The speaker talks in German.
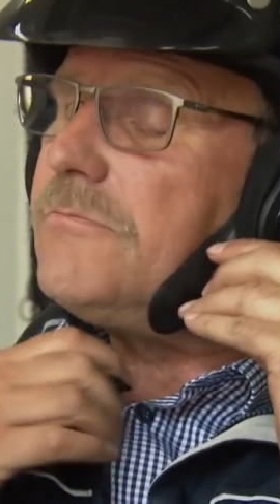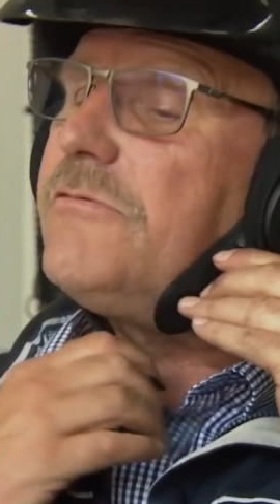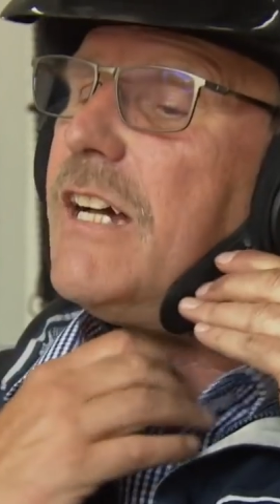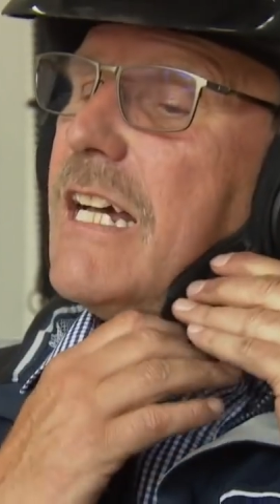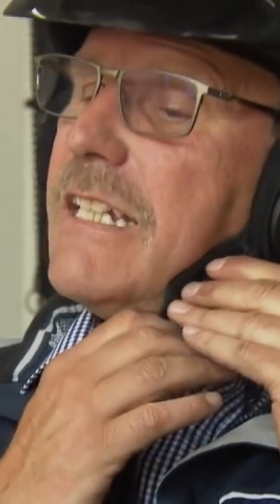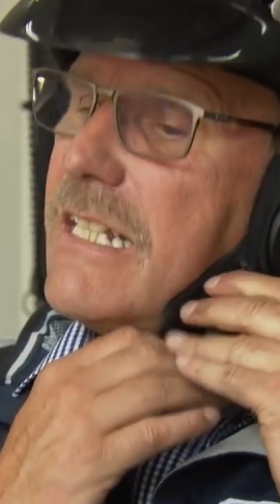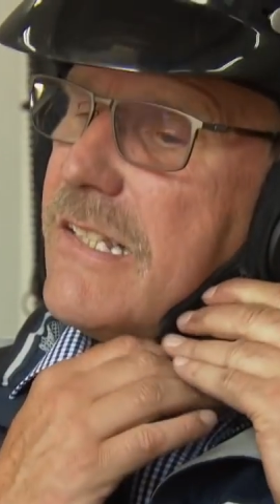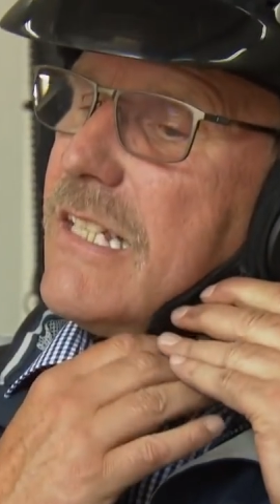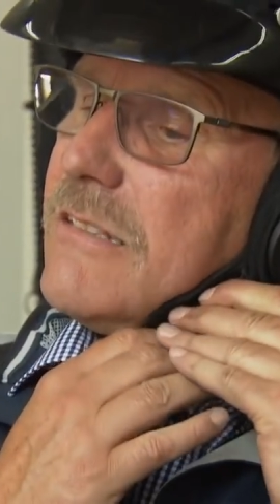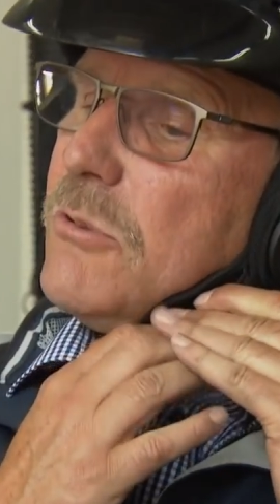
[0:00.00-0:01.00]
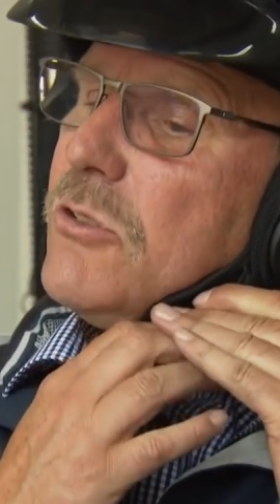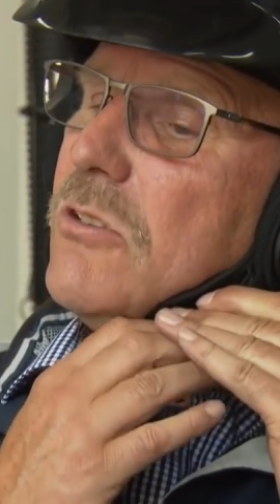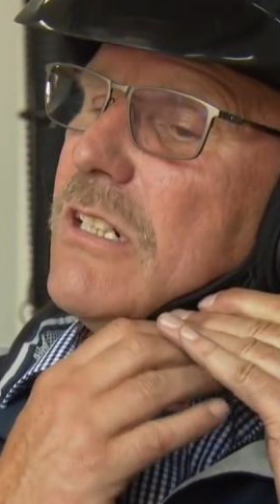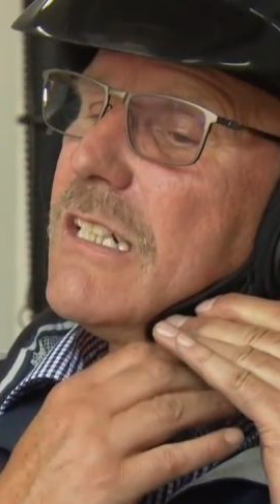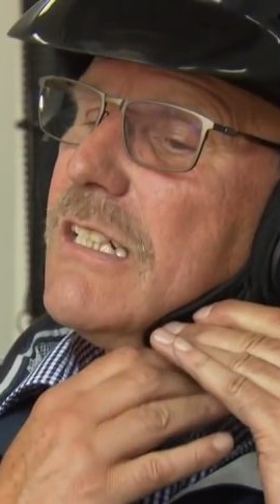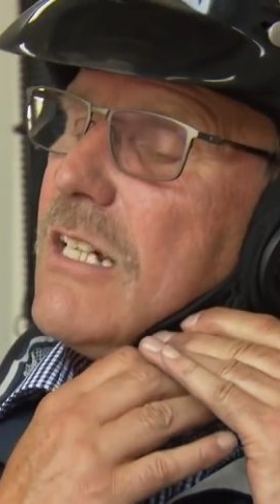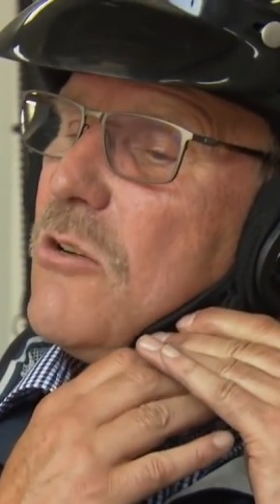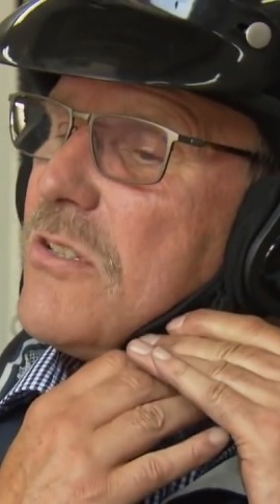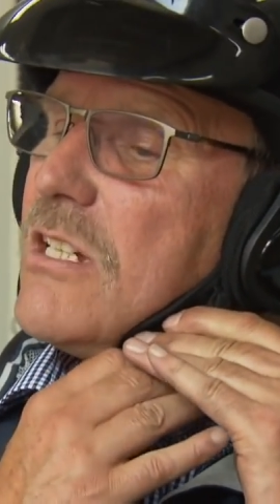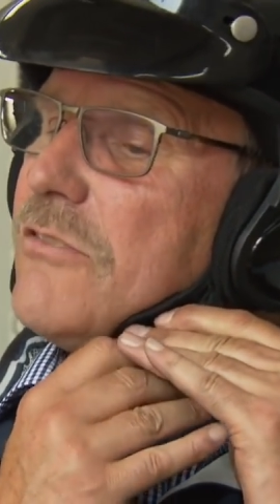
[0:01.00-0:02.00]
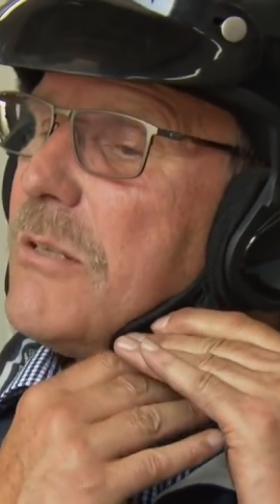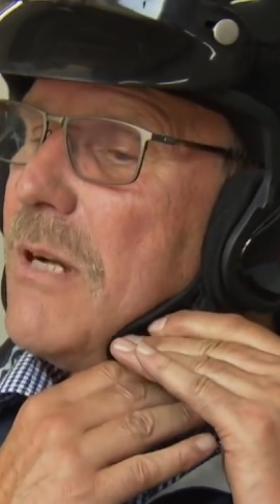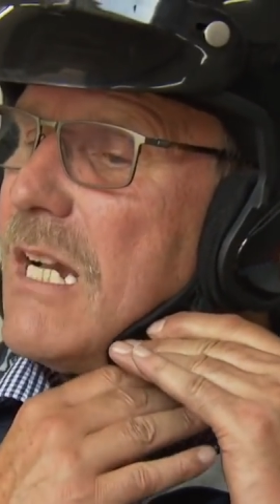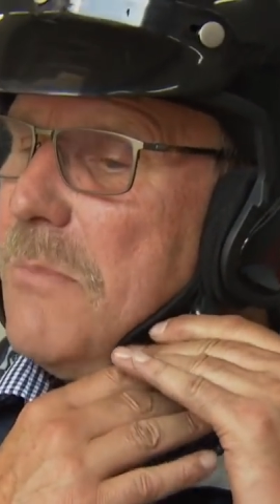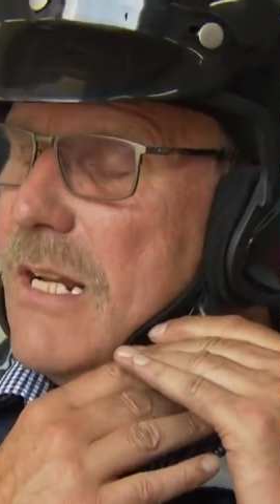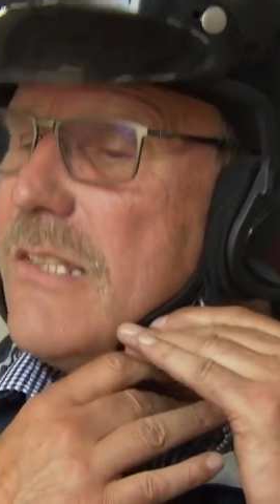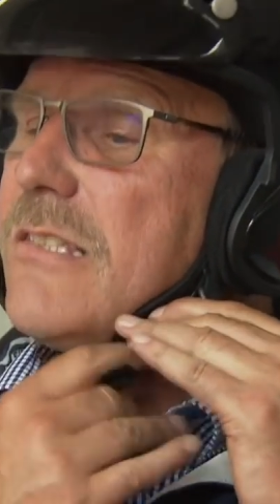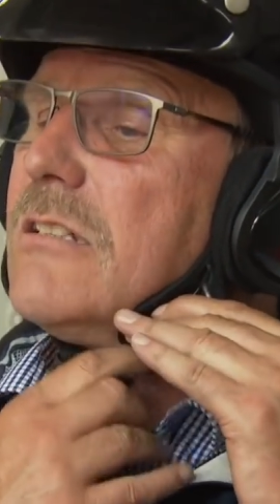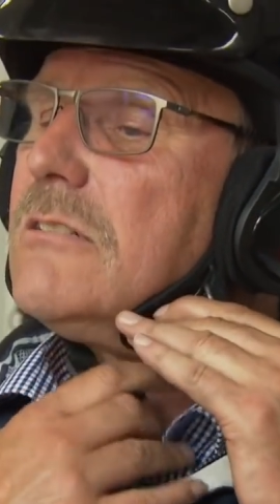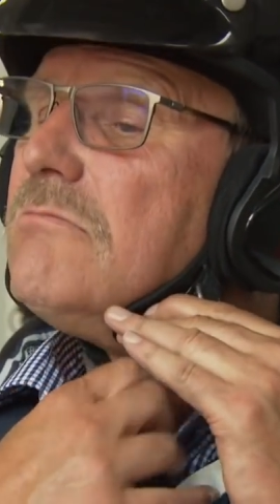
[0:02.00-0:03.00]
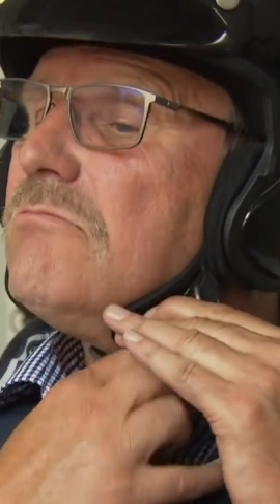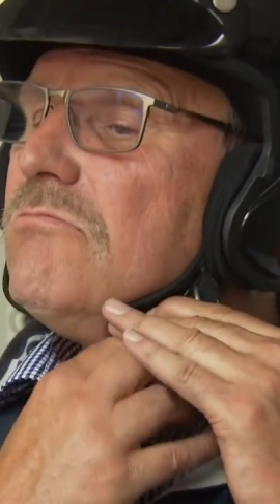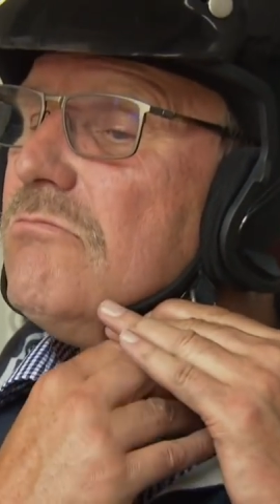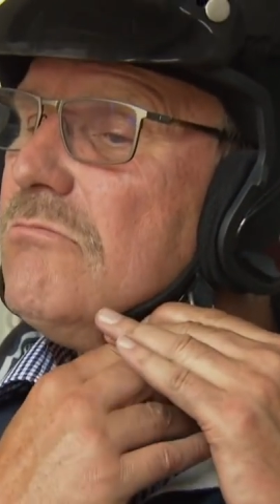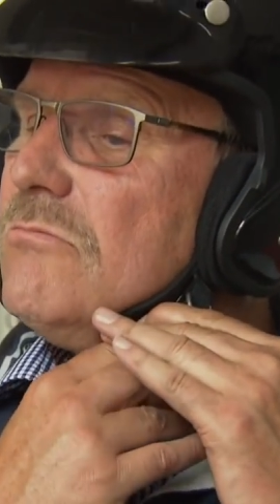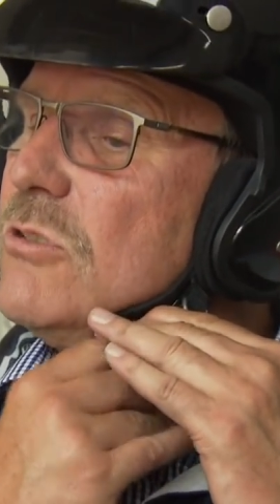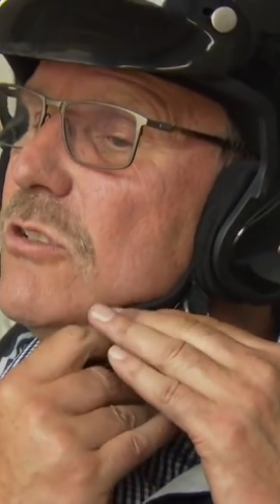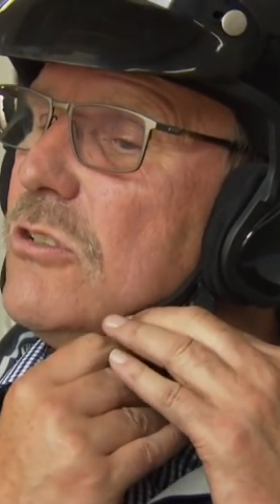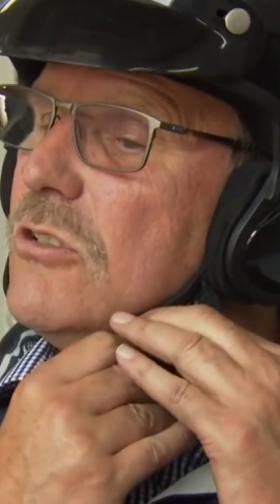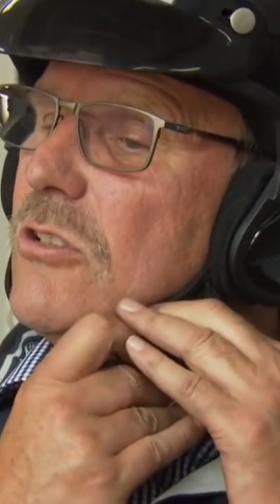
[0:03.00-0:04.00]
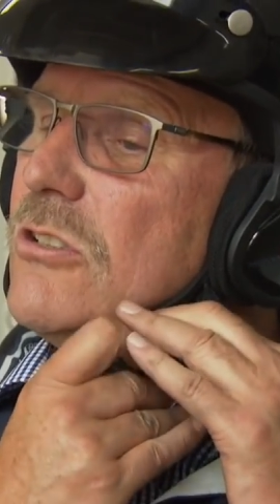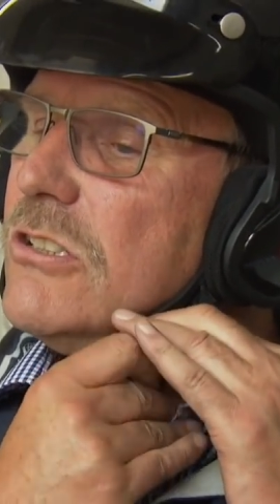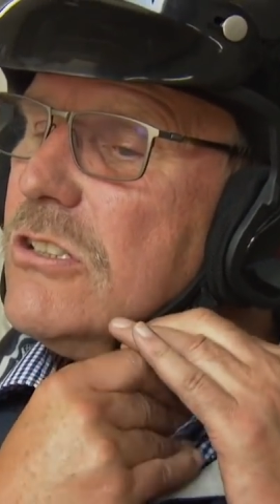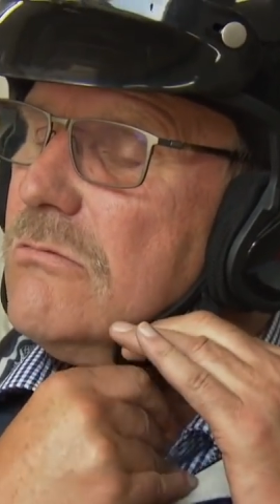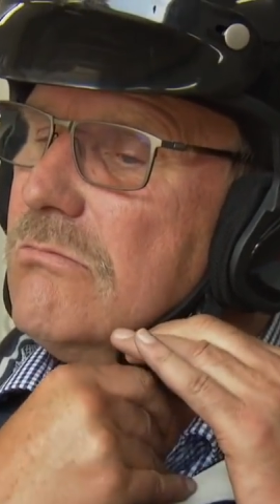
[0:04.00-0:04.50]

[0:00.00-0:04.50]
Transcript: fahre jetzt das Motorrad nach draußen auf den Parkplatz und